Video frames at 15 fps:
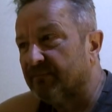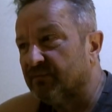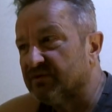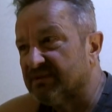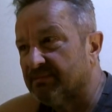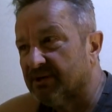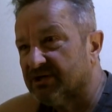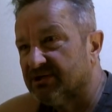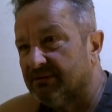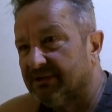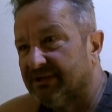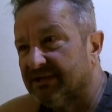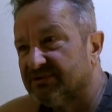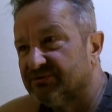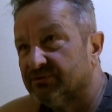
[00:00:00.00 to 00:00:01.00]
to
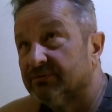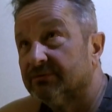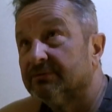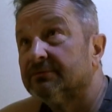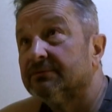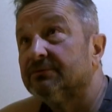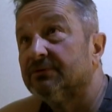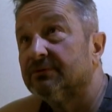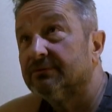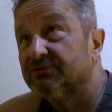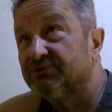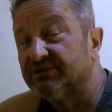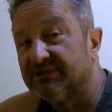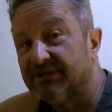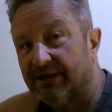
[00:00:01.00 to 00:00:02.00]
zapraszała nas do, do
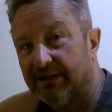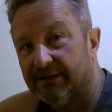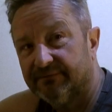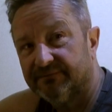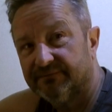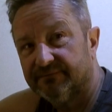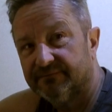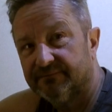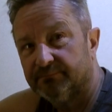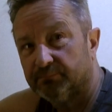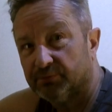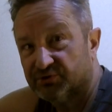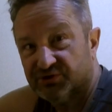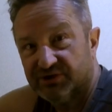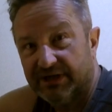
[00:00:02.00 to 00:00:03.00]
sitka
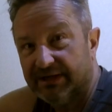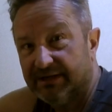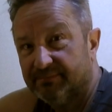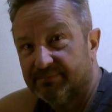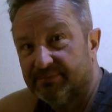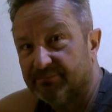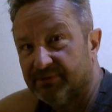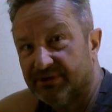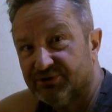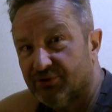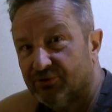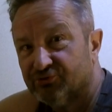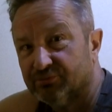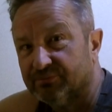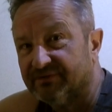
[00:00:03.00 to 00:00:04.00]
po cztery, po pięć
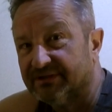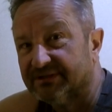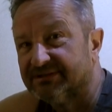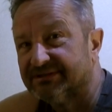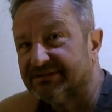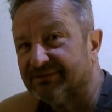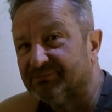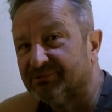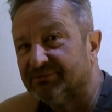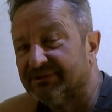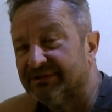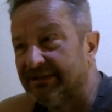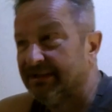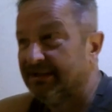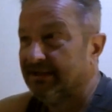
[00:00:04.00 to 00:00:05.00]
osób, więc to
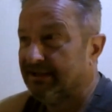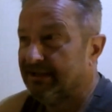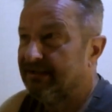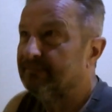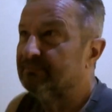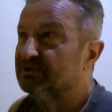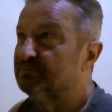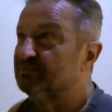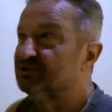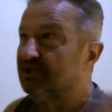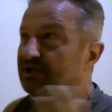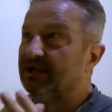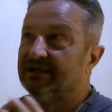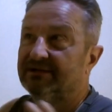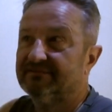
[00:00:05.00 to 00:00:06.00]
były, myśmy
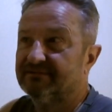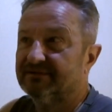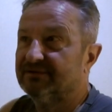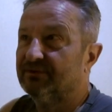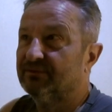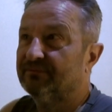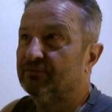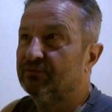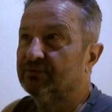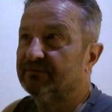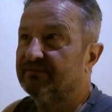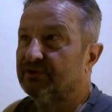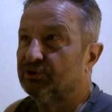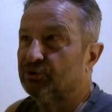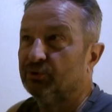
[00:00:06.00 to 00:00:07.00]
siadali we,
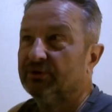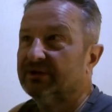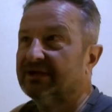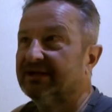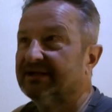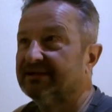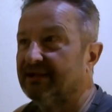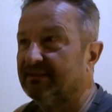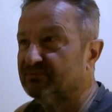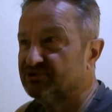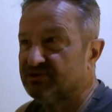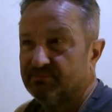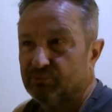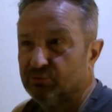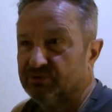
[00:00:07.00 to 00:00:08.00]
we trójkę, tam
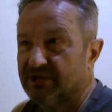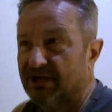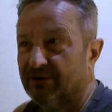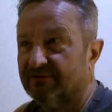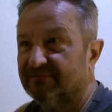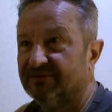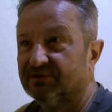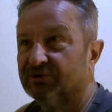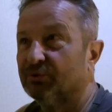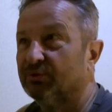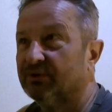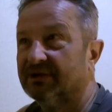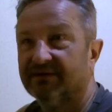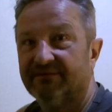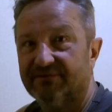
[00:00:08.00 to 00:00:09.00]
gdzie był dialog we
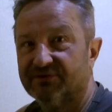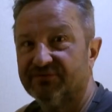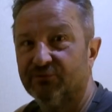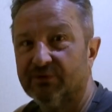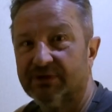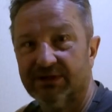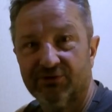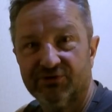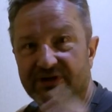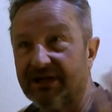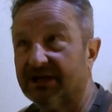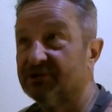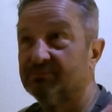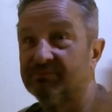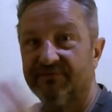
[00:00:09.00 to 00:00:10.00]
trójkę, we czwórkę, to
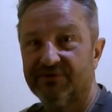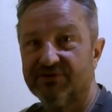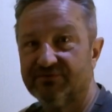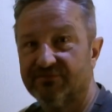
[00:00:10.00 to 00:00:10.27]
siadaliśmy we